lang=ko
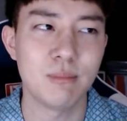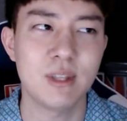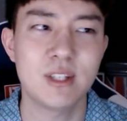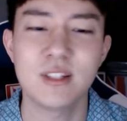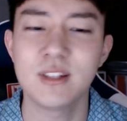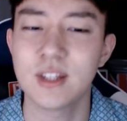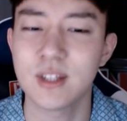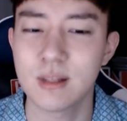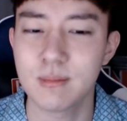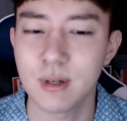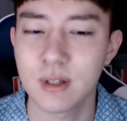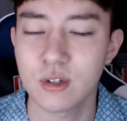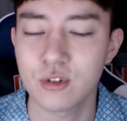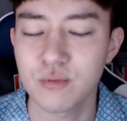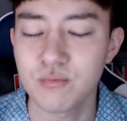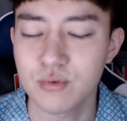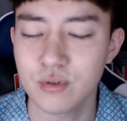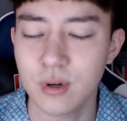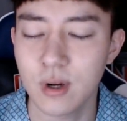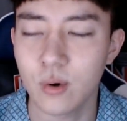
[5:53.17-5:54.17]
미친 애들 마냥
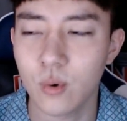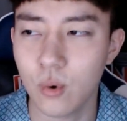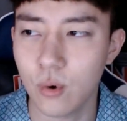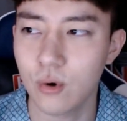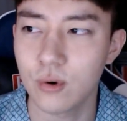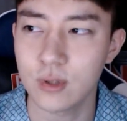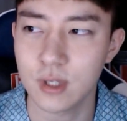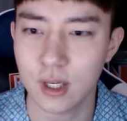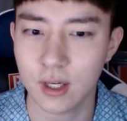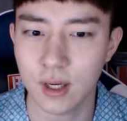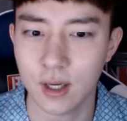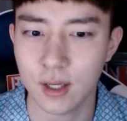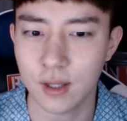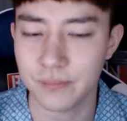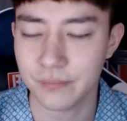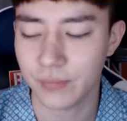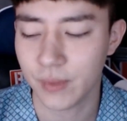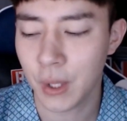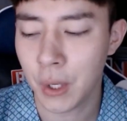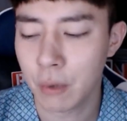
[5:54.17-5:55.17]
춤출라고 온
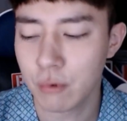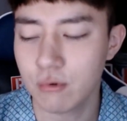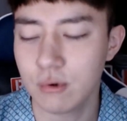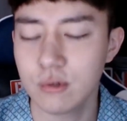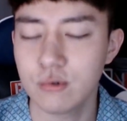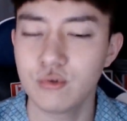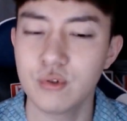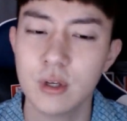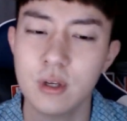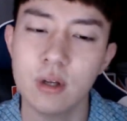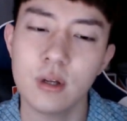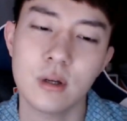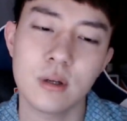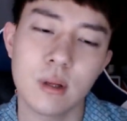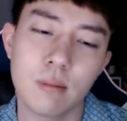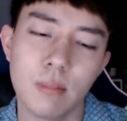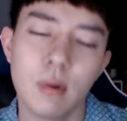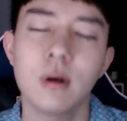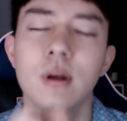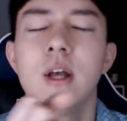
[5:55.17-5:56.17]
거니까 우리는 우리끼리
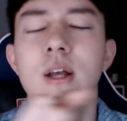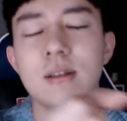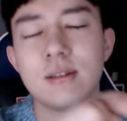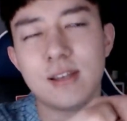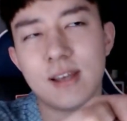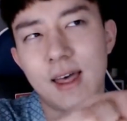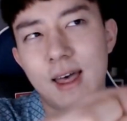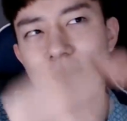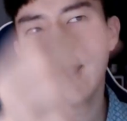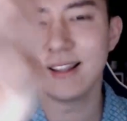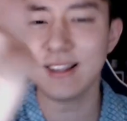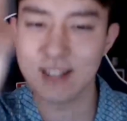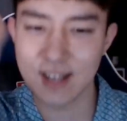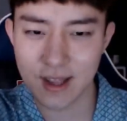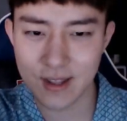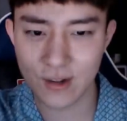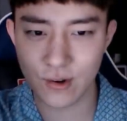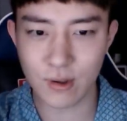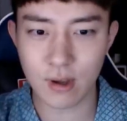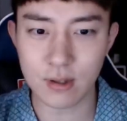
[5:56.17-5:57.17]
그냥 막
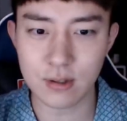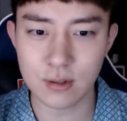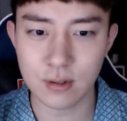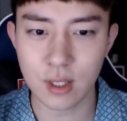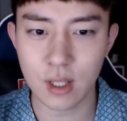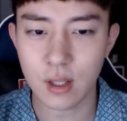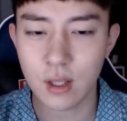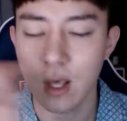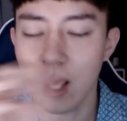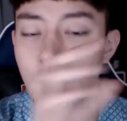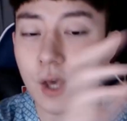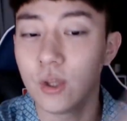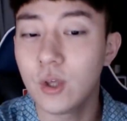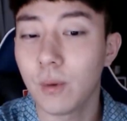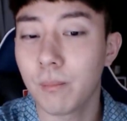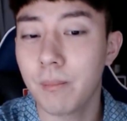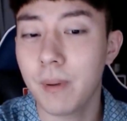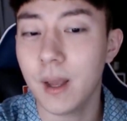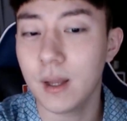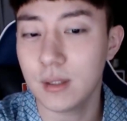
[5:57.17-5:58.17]
짠짠 이렇게 하는데
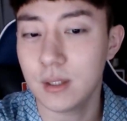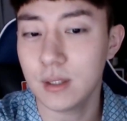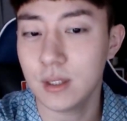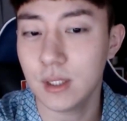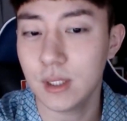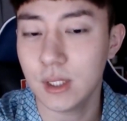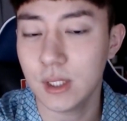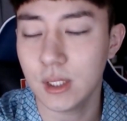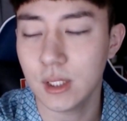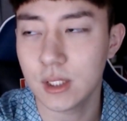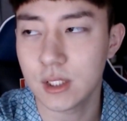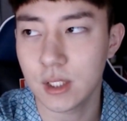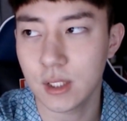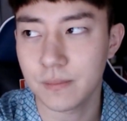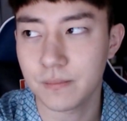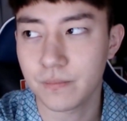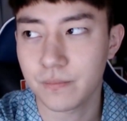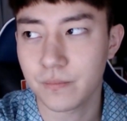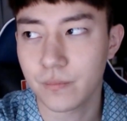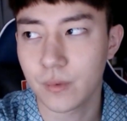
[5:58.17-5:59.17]
옆에 애들이
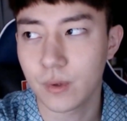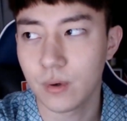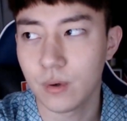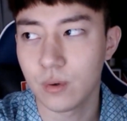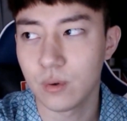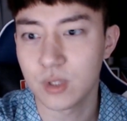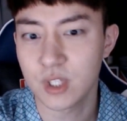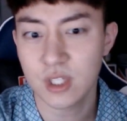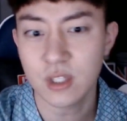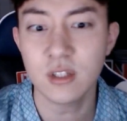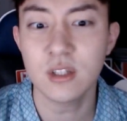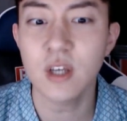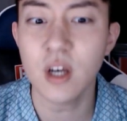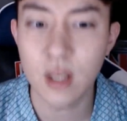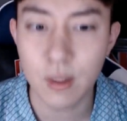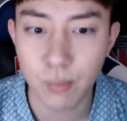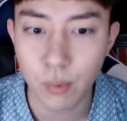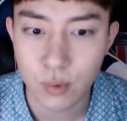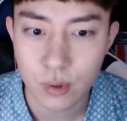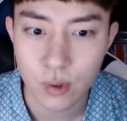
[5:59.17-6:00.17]
이제 어,
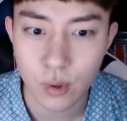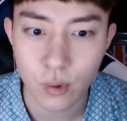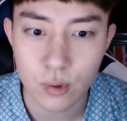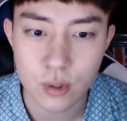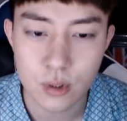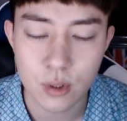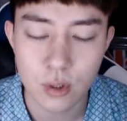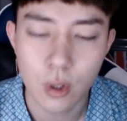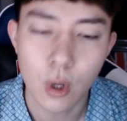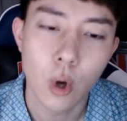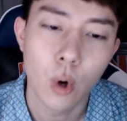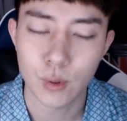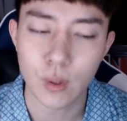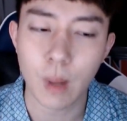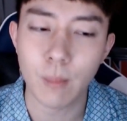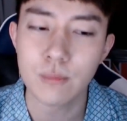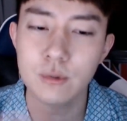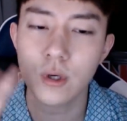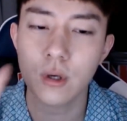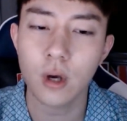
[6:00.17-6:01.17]
신기하게 보는 거지.
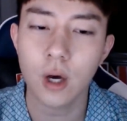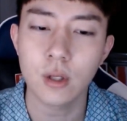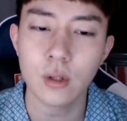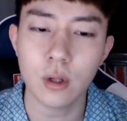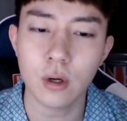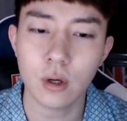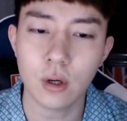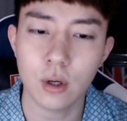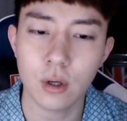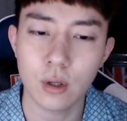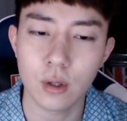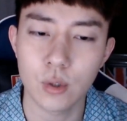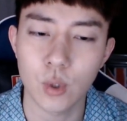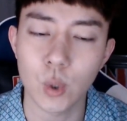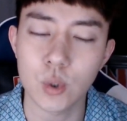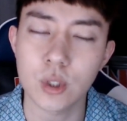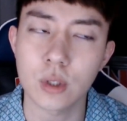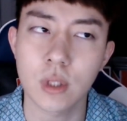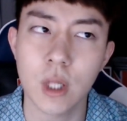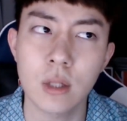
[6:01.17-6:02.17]
남자애 하나가
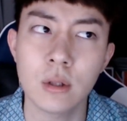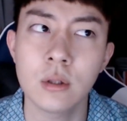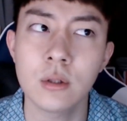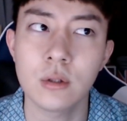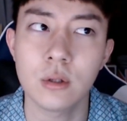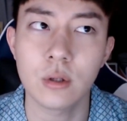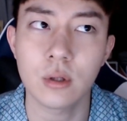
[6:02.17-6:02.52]
여자 셋을